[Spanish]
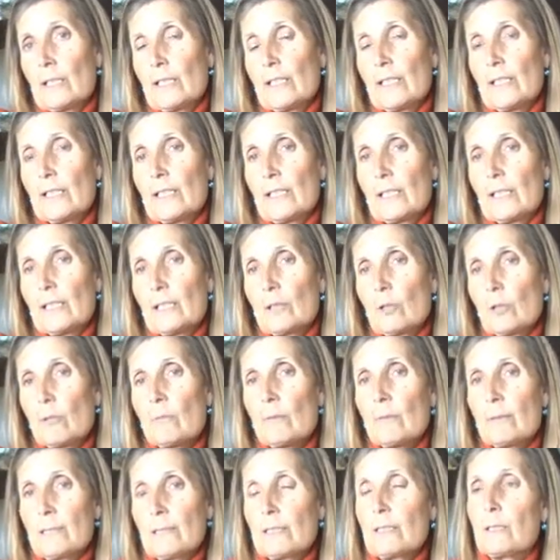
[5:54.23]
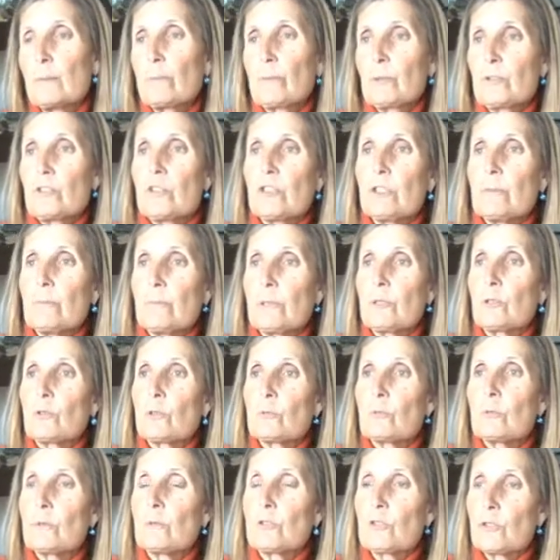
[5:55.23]
de ¿Cómo va a ser el
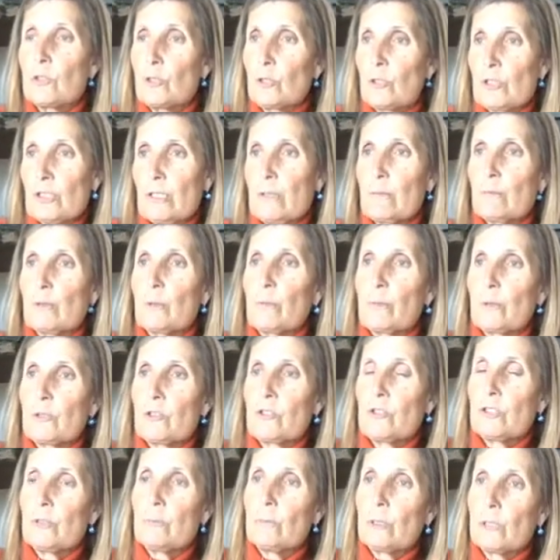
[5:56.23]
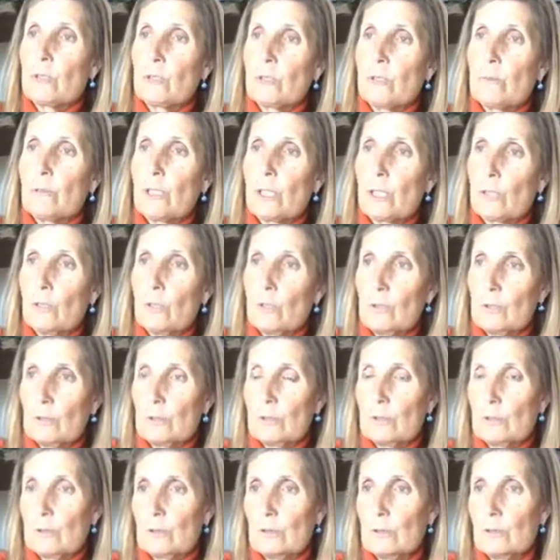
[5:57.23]
procedimiento nuevo si no sabemos el procedimiento viejo?
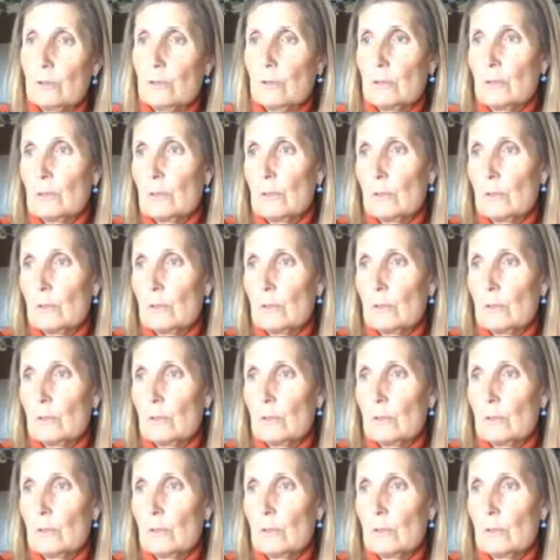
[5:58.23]
Correcto.